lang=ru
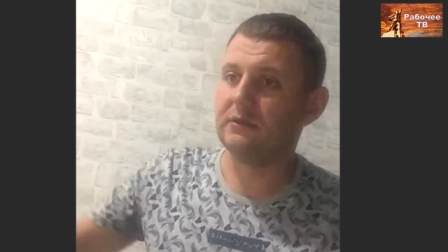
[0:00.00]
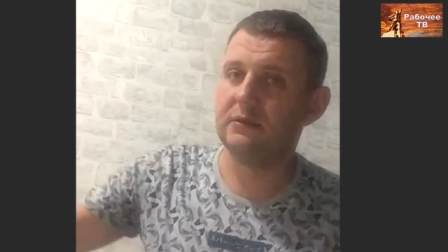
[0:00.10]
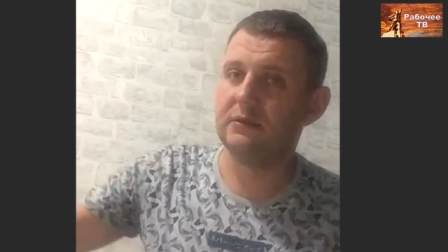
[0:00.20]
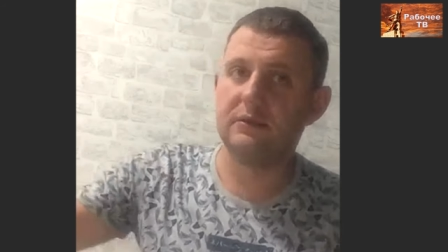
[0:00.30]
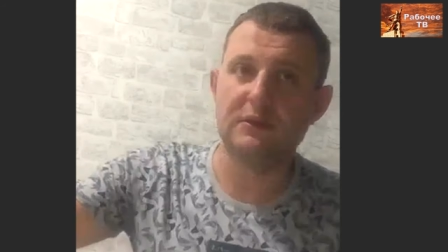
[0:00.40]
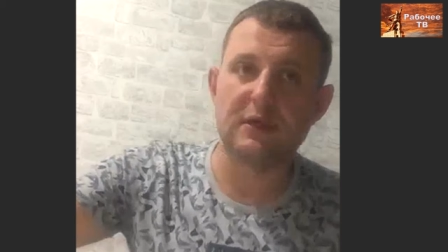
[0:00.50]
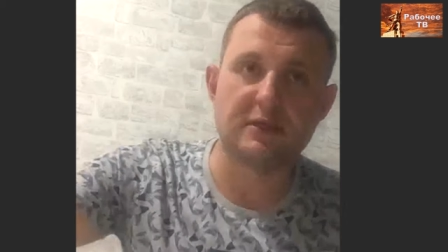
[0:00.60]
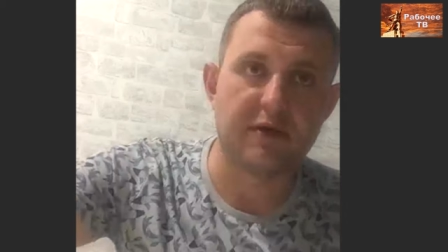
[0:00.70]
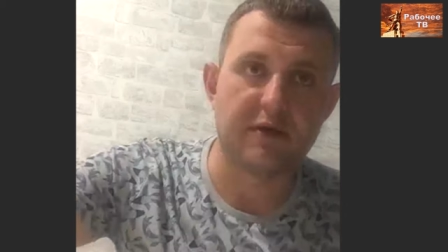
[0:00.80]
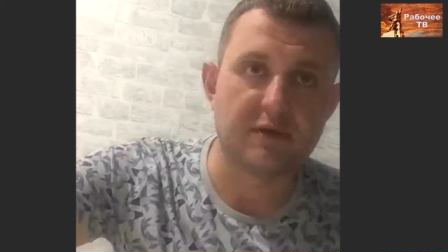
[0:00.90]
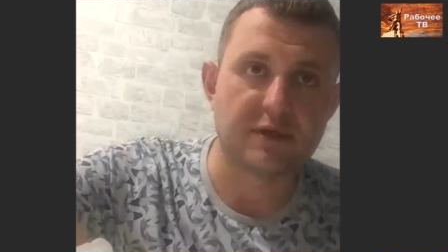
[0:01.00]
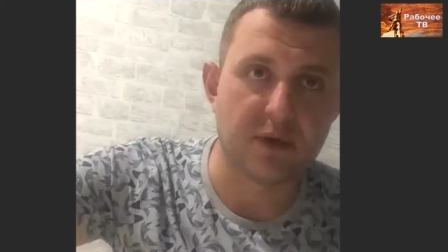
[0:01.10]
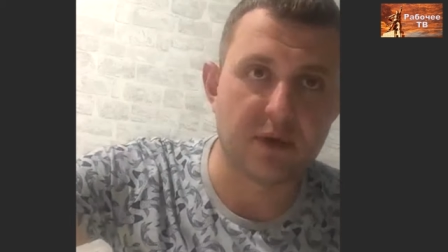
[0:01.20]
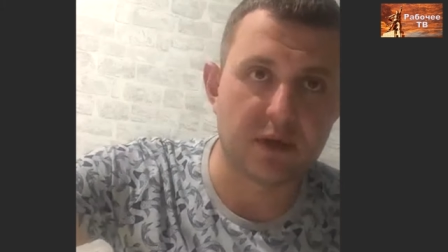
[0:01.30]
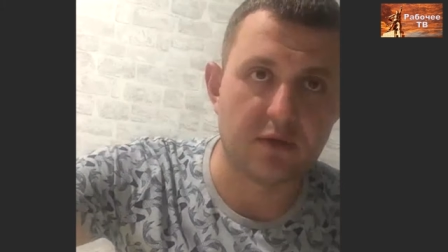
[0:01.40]
Ответ не
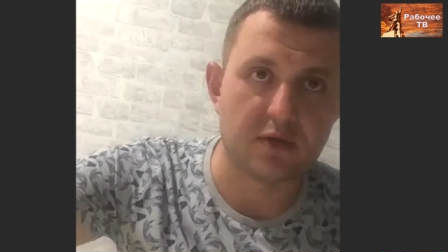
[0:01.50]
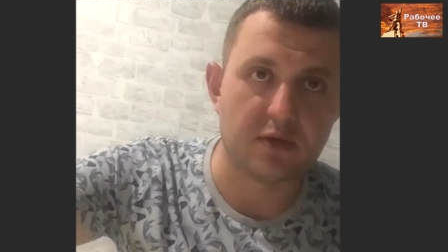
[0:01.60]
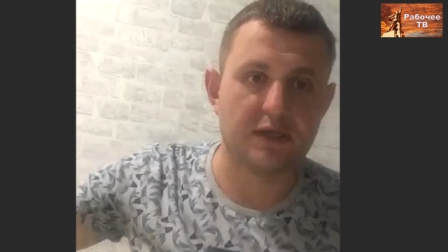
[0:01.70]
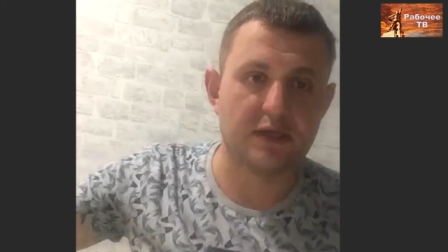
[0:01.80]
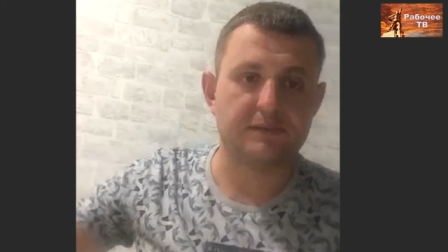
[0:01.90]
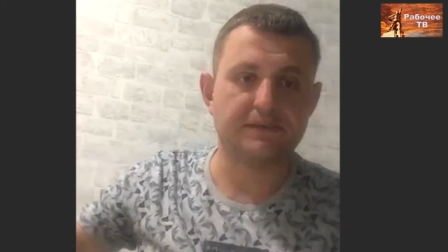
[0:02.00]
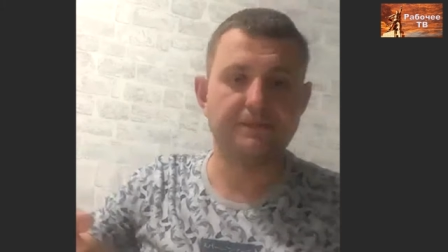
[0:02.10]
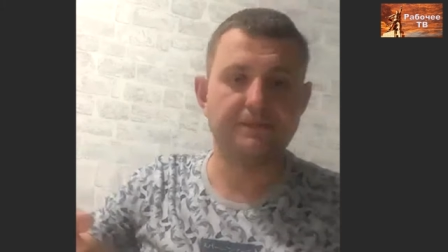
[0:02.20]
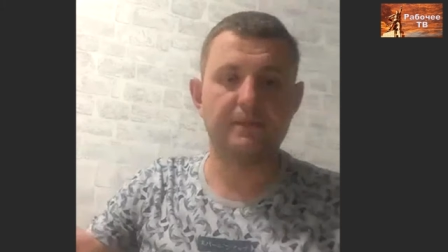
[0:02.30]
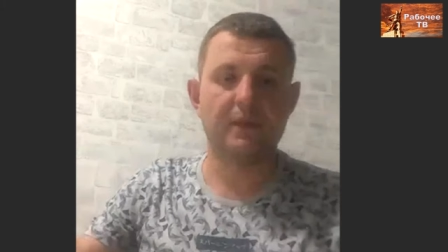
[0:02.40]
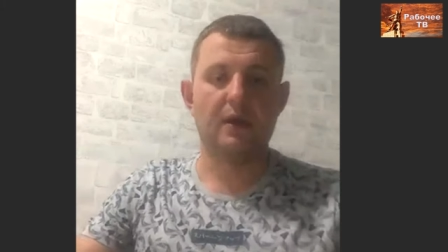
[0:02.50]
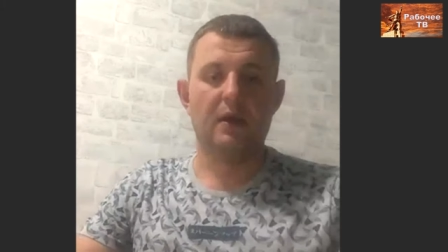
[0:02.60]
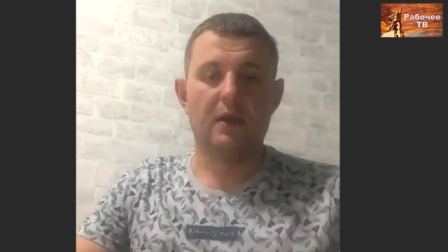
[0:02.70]
заставил себя долго ждать.